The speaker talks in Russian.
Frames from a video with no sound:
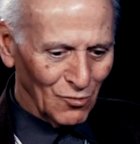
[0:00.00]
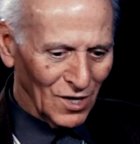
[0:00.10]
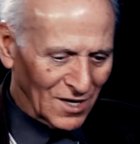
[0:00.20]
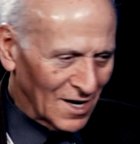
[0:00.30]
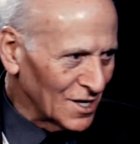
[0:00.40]
Ну,
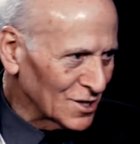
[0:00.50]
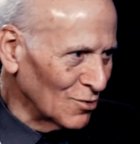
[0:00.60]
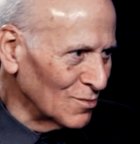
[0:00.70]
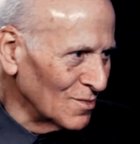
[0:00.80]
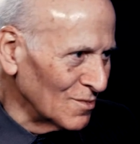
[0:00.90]
это,
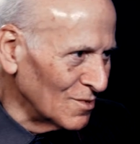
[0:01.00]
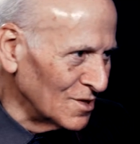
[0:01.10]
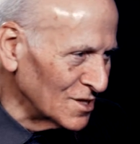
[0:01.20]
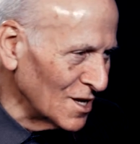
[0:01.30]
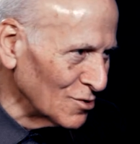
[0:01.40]
конечно, он,
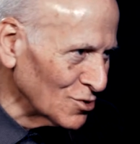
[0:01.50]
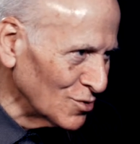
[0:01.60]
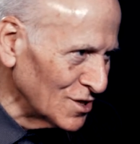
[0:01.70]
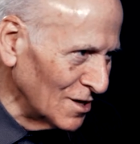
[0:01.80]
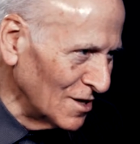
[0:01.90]
не знаю,
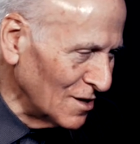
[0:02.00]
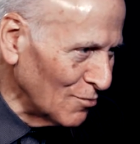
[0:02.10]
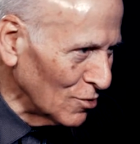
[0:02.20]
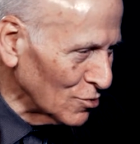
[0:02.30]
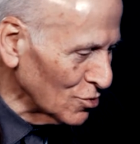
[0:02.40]
шутил или
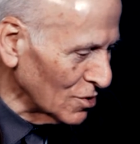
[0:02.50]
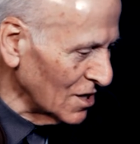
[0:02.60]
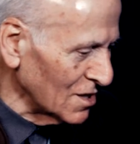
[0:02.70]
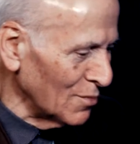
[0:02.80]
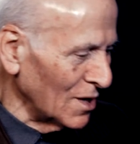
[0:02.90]

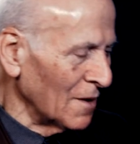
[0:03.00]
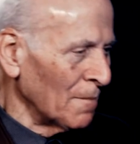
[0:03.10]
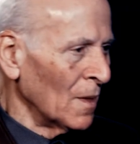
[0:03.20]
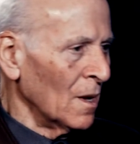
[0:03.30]
полушутка это было,